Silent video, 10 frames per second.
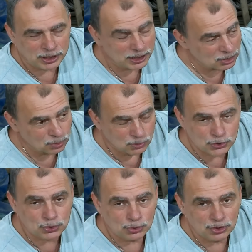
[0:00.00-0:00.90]
А я думаю,
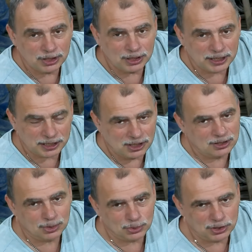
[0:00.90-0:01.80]
что и
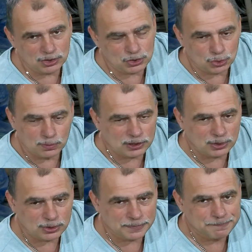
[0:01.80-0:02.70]
какие-то другие еще
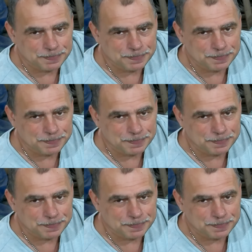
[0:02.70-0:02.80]
моторы.